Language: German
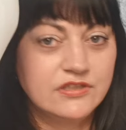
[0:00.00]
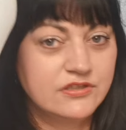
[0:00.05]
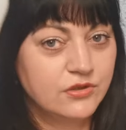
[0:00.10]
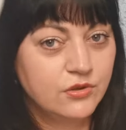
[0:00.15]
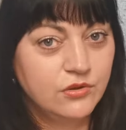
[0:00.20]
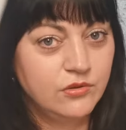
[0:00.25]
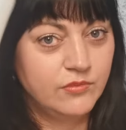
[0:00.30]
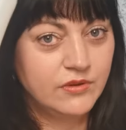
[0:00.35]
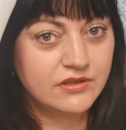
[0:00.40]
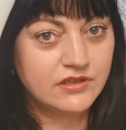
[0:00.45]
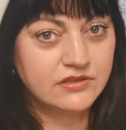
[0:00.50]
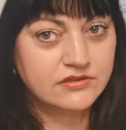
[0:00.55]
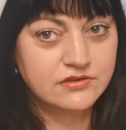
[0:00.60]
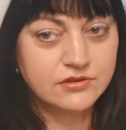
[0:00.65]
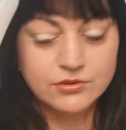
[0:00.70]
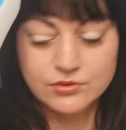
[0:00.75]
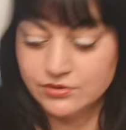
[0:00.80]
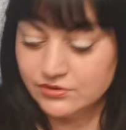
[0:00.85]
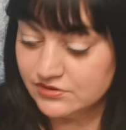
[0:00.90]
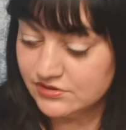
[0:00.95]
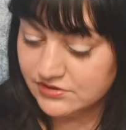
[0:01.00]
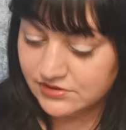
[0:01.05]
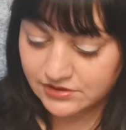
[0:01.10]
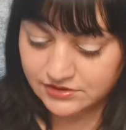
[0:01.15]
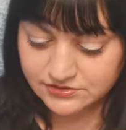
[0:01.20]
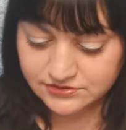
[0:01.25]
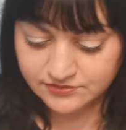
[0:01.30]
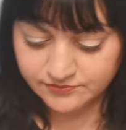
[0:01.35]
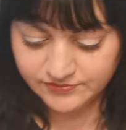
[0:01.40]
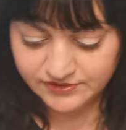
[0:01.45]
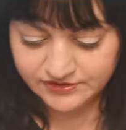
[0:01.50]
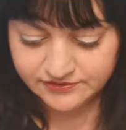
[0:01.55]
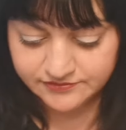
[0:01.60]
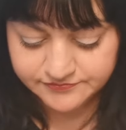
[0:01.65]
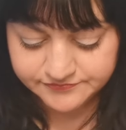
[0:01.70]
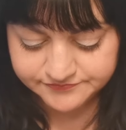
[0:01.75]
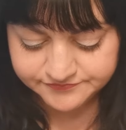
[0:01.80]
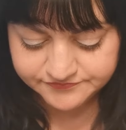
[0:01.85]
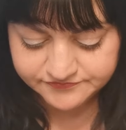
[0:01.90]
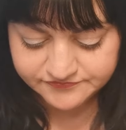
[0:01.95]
Ich hole mir das günstigste mit.